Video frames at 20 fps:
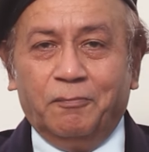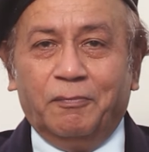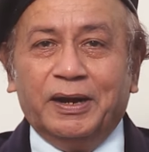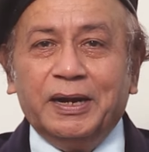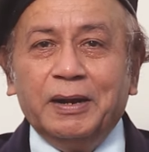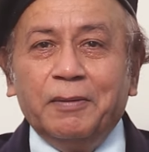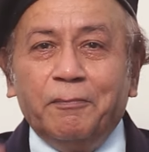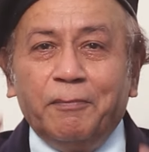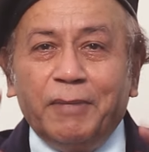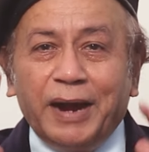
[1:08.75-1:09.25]

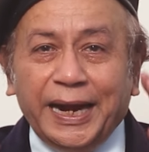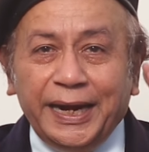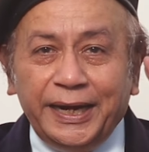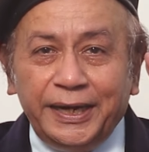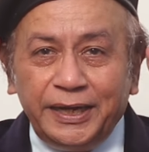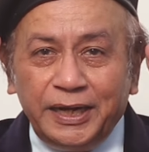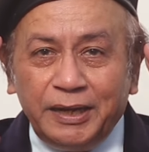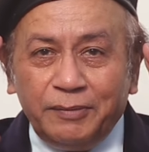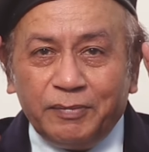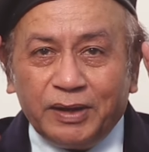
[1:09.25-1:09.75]
మన
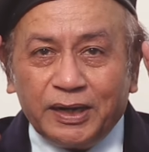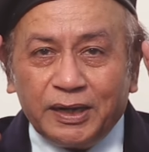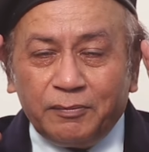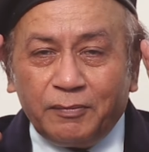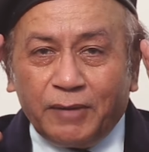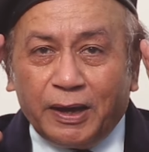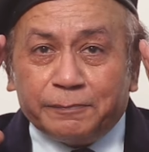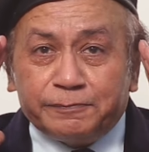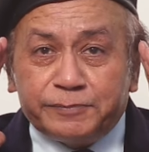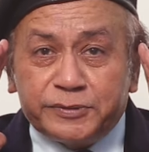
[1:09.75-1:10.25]
మైండ్ని మనం
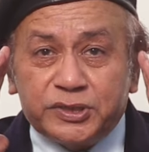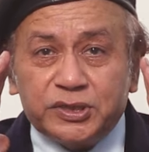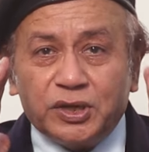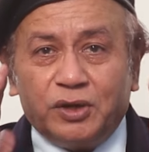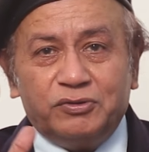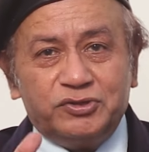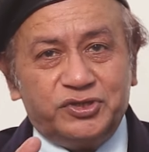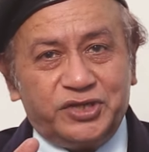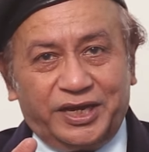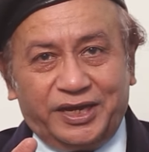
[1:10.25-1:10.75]

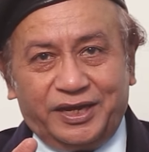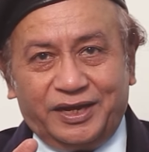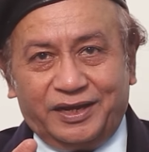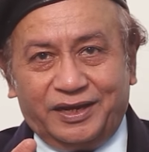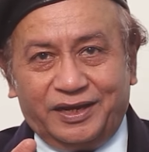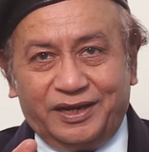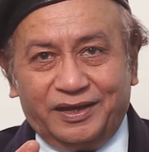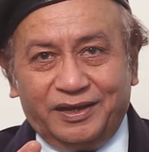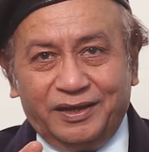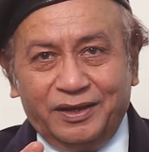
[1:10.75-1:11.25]
అబ్జర్వ్
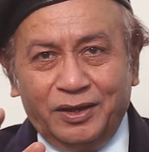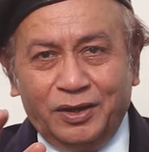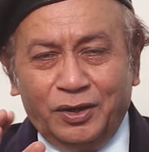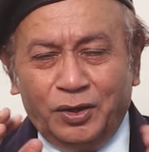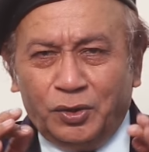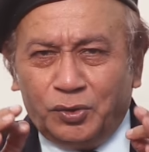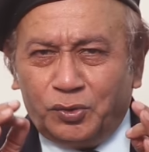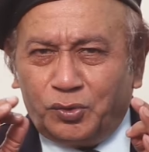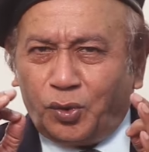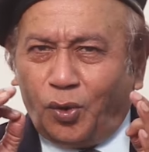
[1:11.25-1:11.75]
చేయాలి
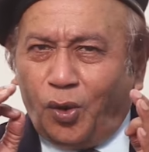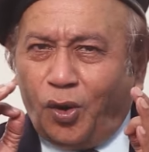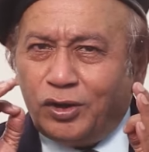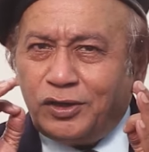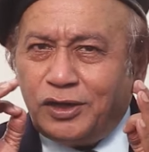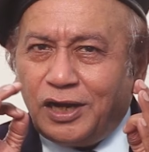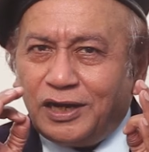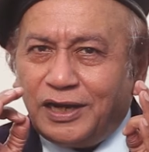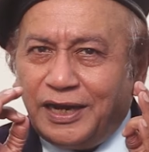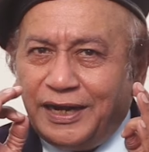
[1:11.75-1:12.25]

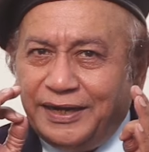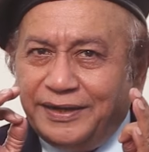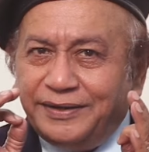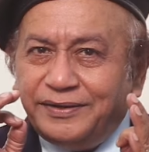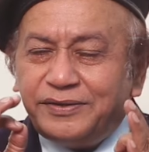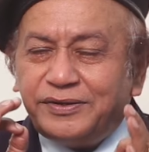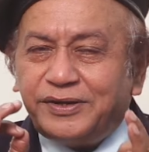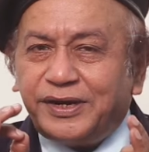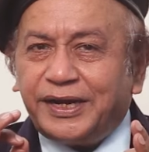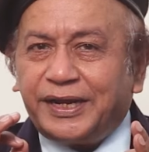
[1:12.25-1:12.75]
టోటల్గా
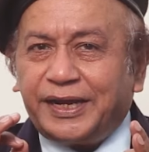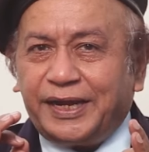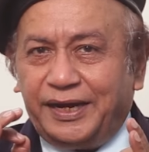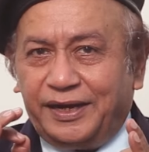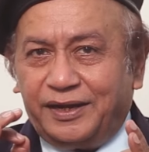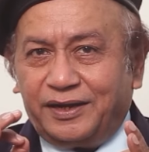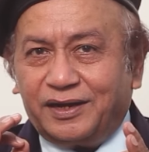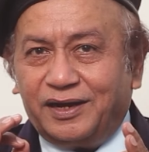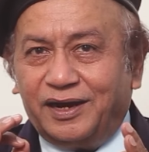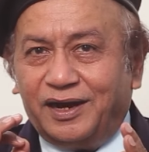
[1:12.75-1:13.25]

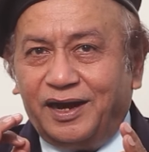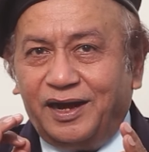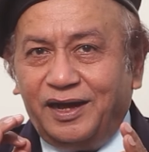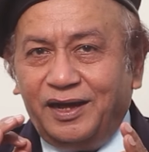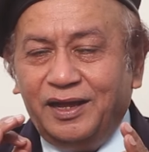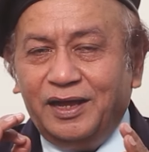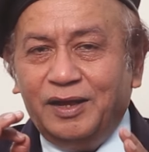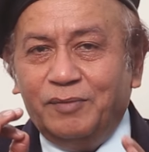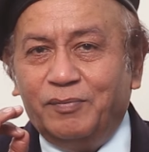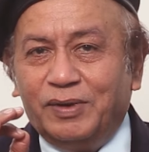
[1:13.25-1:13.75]
ఇంట్రికేట్గా
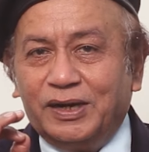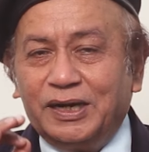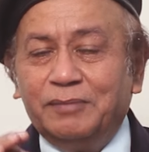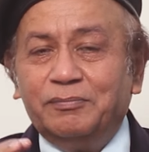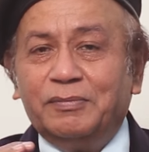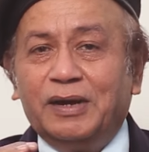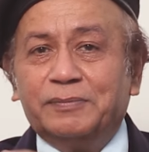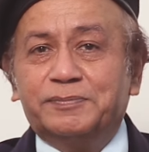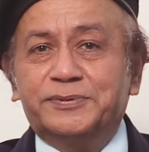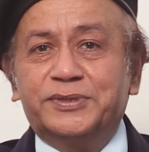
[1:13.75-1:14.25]
మనం
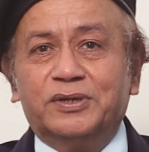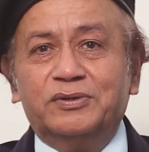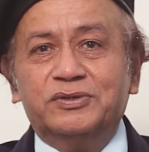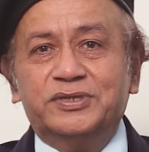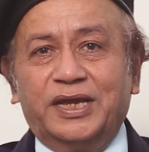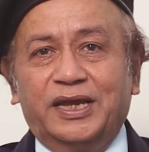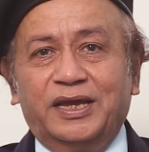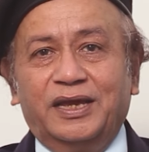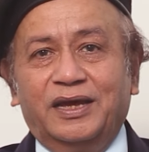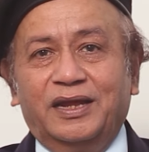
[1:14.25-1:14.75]
అబ్జర్వ్
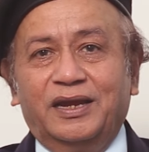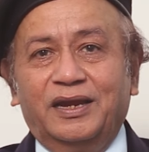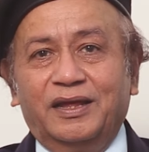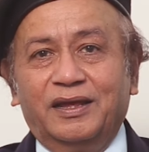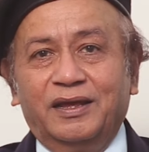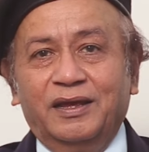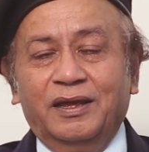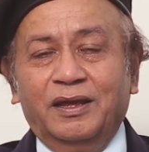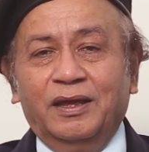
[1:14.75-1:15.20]
చేయాలి